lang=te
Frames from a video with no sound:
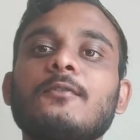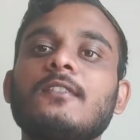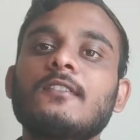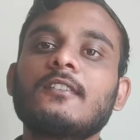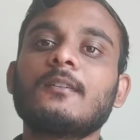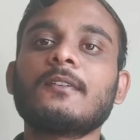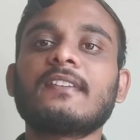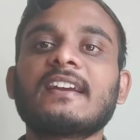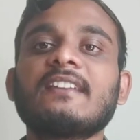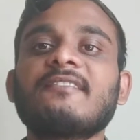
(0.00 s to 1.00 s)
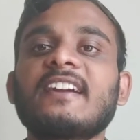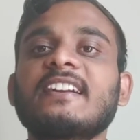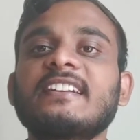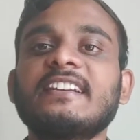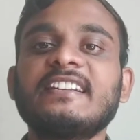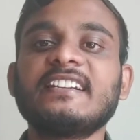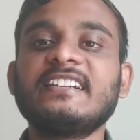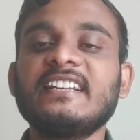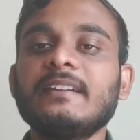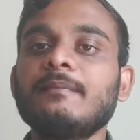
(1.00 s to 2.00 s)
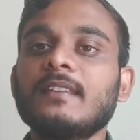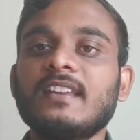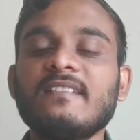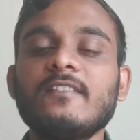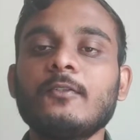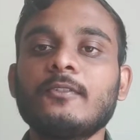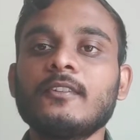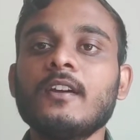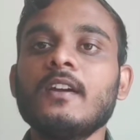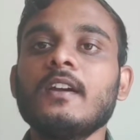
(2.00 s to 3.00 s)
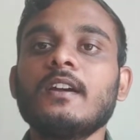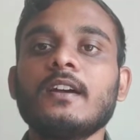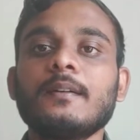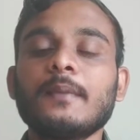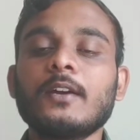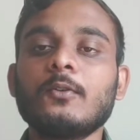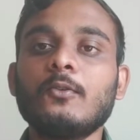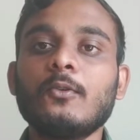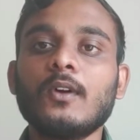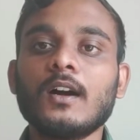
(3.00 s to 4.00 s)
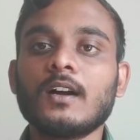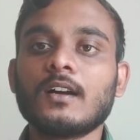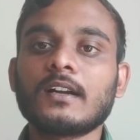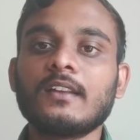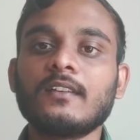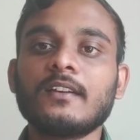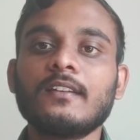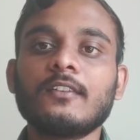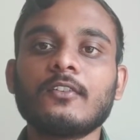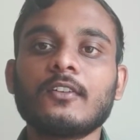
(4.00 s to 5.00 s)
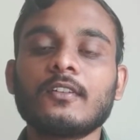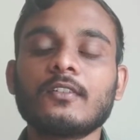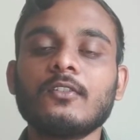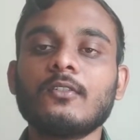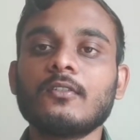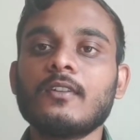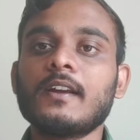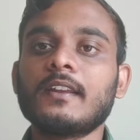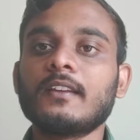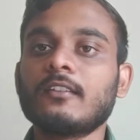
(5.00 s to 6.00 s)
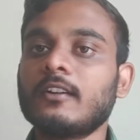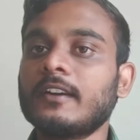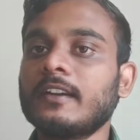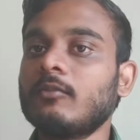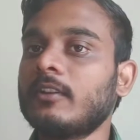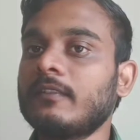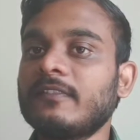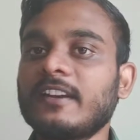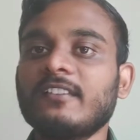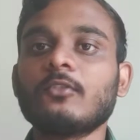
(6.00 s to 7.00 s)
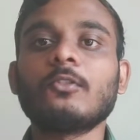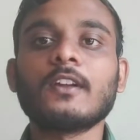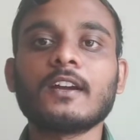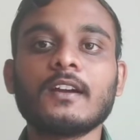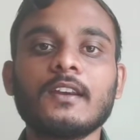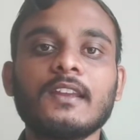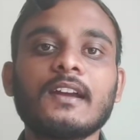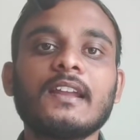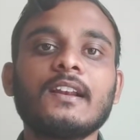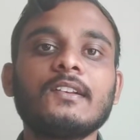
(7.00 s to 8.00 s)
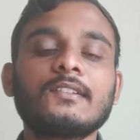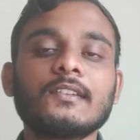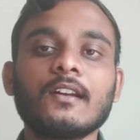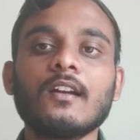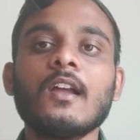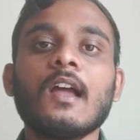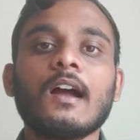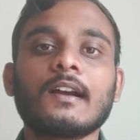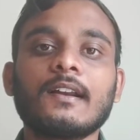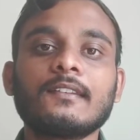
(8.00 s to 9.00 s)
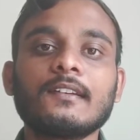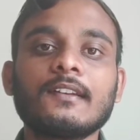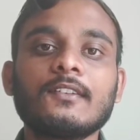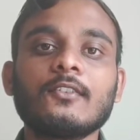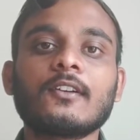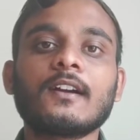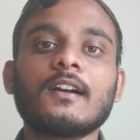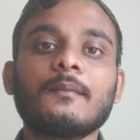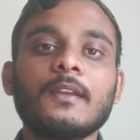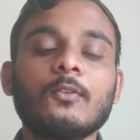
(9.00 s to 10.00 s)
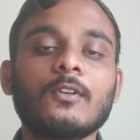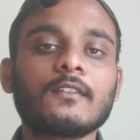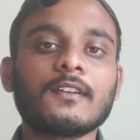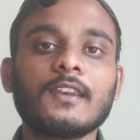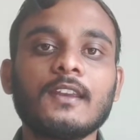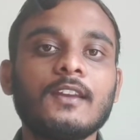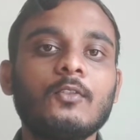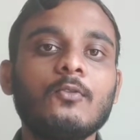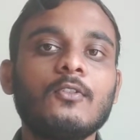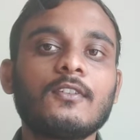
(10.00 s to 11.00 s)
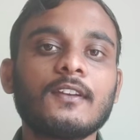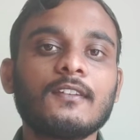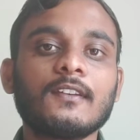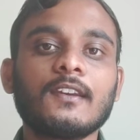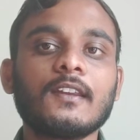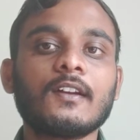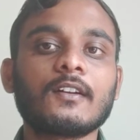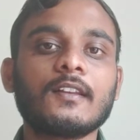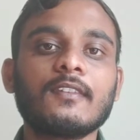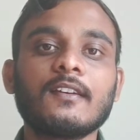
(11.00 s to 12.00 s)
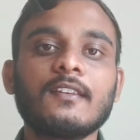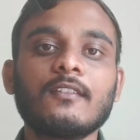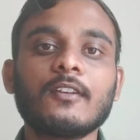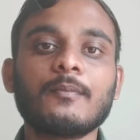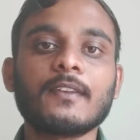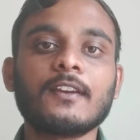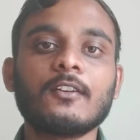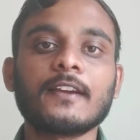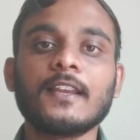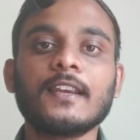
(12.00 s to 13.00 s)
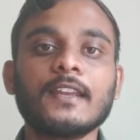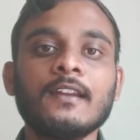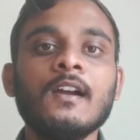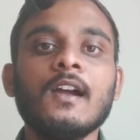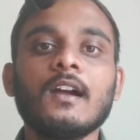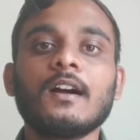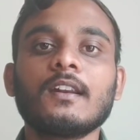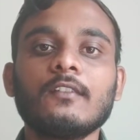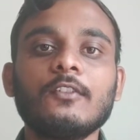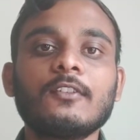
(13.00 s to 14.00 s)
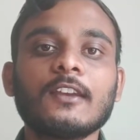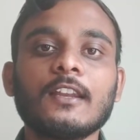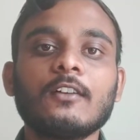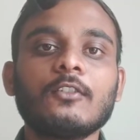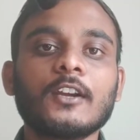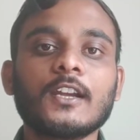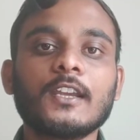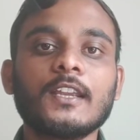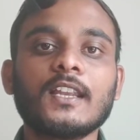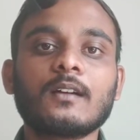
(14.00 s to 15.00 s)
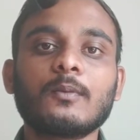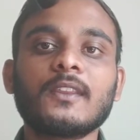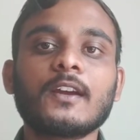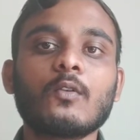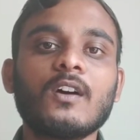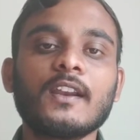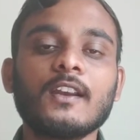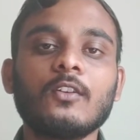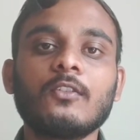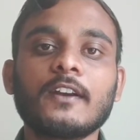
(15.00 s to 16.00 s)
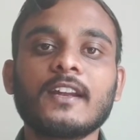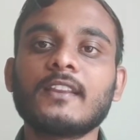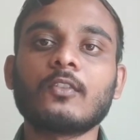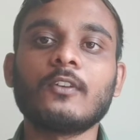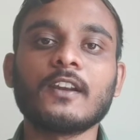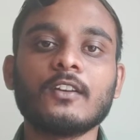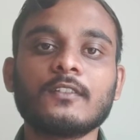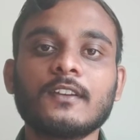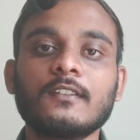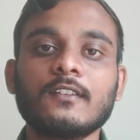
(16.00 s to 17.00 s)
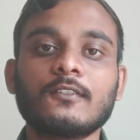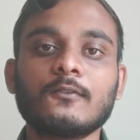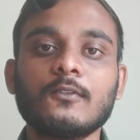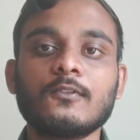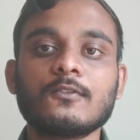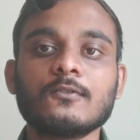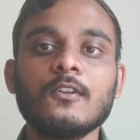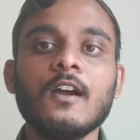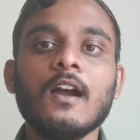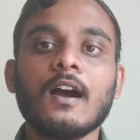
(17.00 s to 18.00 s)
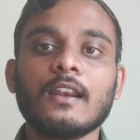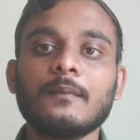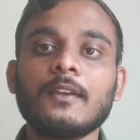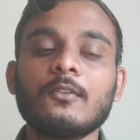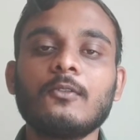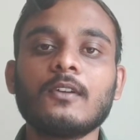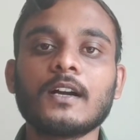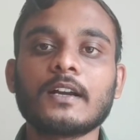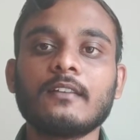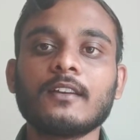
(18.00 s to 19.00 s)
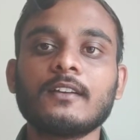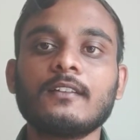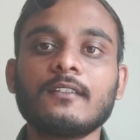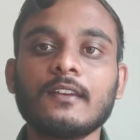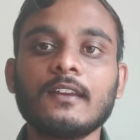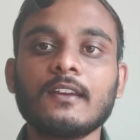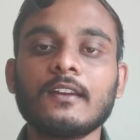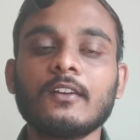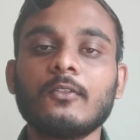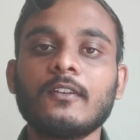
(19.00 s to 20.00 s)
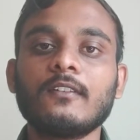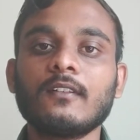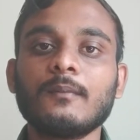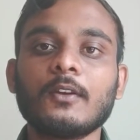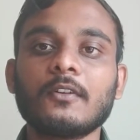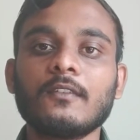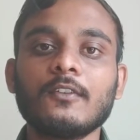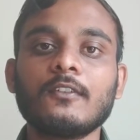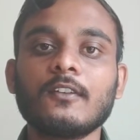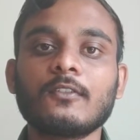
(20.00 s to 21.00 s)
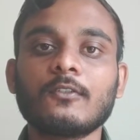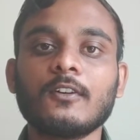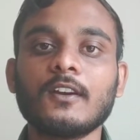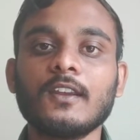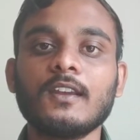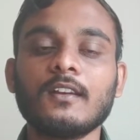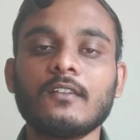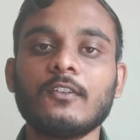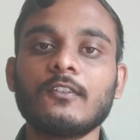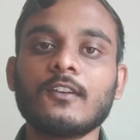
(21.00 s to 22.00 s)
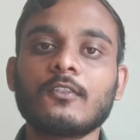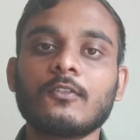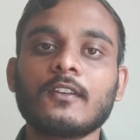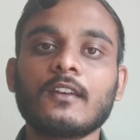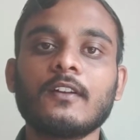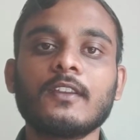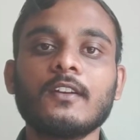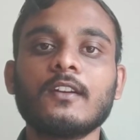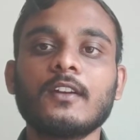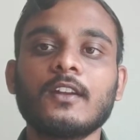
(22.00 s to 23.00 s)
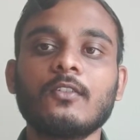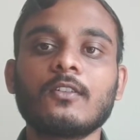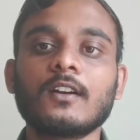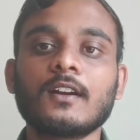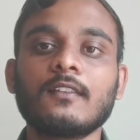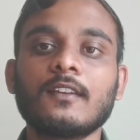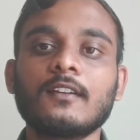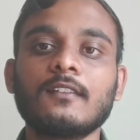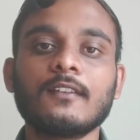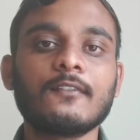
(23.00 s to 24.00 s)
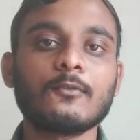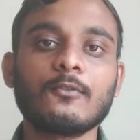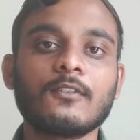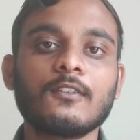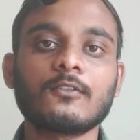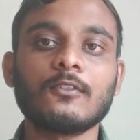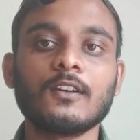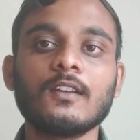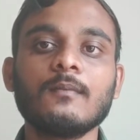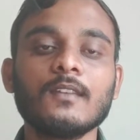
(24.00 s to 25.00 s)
చూస్ చేసుకునేటప్పుడు సెకండ్ ఫ్యాక్టర్ ఏంటంటే రివ్యూస్ Eh, మీకు ఆ కన్సల్టెన్సీ లో అంటే జాయిన్ అయ్యి ఉన్న ఫ్రెండ్స్ ఉన్నా కానీ ఆర్ఎల్స్ eh, ఆ కన్సల్టెన్సీ యొక్క మీరు ఒకసారి గూగుల్ సెర్చ్ చేయండి ఆ కన్సల్టెన్సీ వెబ్సైట్లోకి వెళ్ళండి ఆ రివ్యూస్ ఎలా ఉన్నాయి లేకపోతే క్వారాలో ఉంటాయి కదా క్వారాలో సెర్చ్ చేసుకోవచ్చు అలా మీరు ఆ కన్సల్టెన్సీ గురించి మీరు రివ్యూ చేసుకోవాలి రివ్యూ చేసుకున్న తర్వాతే ఏదో ఒక కన్సల్టెన్సీని చూస్ చేసుకోండి